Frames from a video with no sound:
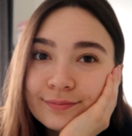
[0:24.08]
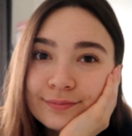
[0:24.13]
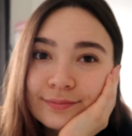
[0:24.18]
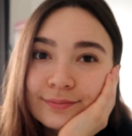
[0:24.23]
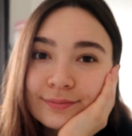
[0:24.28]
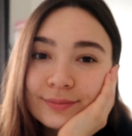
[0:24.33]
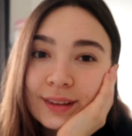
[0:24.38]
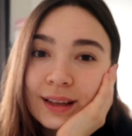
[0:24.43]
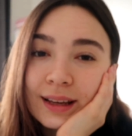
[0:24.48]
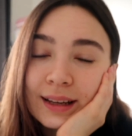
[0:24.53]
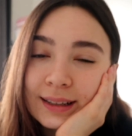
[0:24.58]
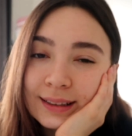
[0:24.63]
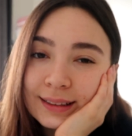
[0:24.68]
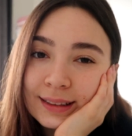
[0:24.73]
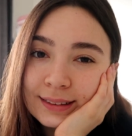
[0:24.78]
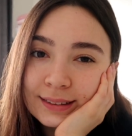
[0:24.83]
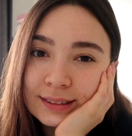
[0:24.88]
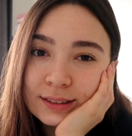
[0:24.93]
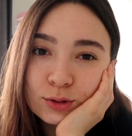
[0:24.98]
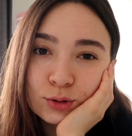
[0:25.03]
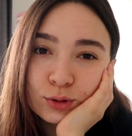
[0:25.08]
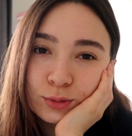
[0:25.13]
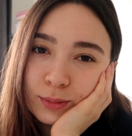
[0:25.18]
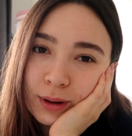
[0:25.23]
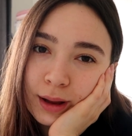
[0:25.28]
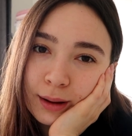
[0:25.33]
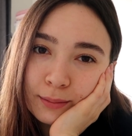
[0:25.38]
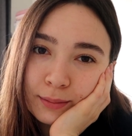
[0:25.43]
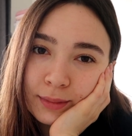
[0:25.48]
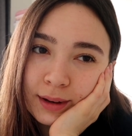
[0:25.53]
the Uber's... Klasik
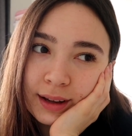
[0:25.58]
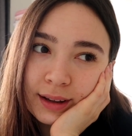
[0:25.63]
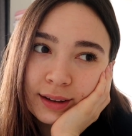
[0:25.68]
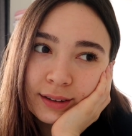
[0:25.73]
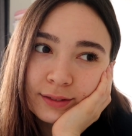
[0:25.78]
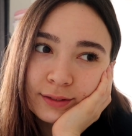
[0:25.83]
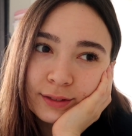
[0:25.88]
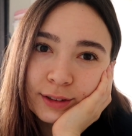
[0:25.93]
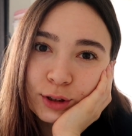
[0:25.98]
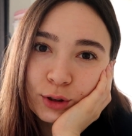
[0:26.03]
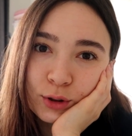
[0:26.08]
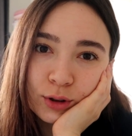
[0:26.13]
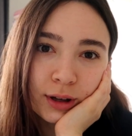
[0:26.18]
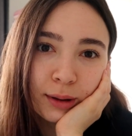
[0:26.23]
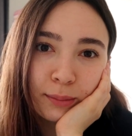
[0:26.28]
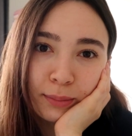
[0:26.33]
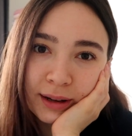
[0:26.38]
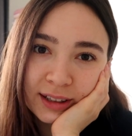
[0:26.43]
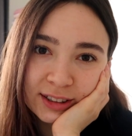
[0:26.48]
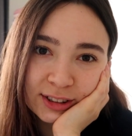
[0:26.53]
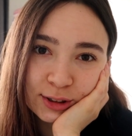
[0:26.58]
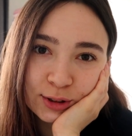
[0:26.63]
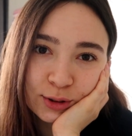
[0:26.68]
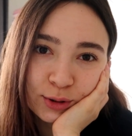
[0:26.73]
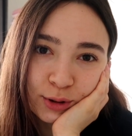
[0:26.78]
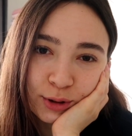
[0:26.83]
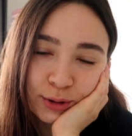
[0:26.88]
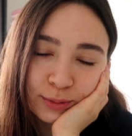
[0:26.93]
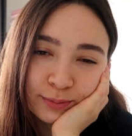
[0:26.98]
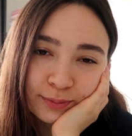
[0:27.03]
cümlemle videoya
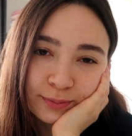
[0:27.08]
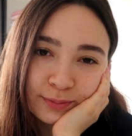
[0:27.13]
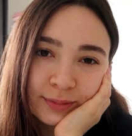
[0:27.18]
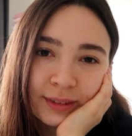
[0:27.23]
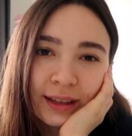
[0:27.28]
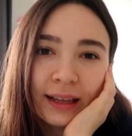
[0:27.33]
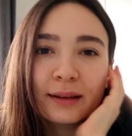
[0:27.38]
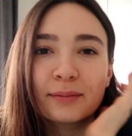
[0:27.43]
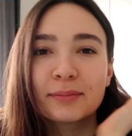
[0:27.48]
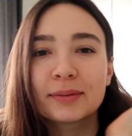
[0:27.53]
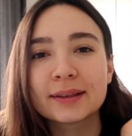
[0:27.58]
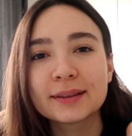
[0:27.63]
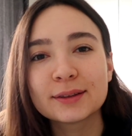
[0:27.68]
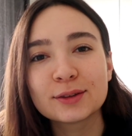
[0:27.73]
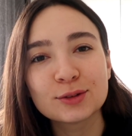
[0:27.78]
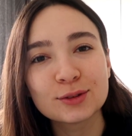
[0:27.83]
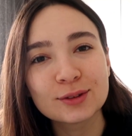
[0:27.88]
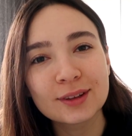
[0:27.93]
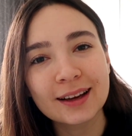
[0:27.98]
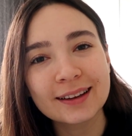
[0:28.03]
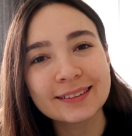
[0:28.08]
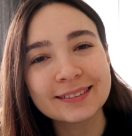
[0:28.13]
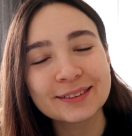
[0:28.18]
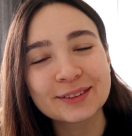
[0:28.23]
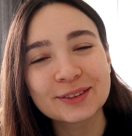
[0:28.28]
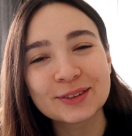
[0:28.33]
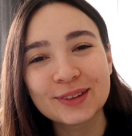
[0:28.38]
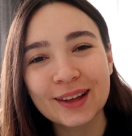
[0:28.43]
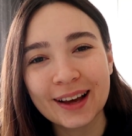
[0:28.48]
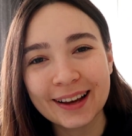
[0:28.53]
başlıyorum. Yeni bir günden
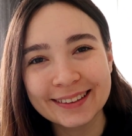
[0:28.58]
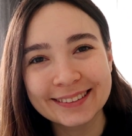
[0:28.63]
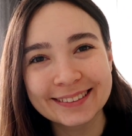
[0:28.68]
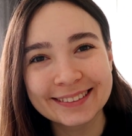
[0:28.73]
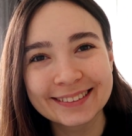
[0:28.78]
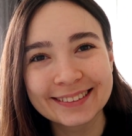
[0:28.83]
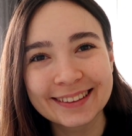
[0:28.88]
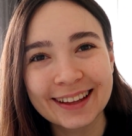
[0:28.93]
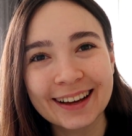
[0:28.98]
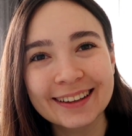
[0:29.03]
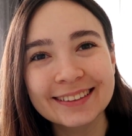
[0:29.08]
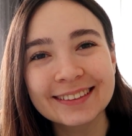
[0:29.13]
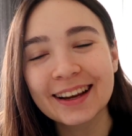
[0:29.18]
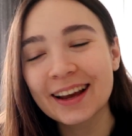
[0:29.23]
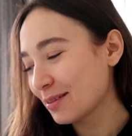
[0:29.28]
günaydınlar.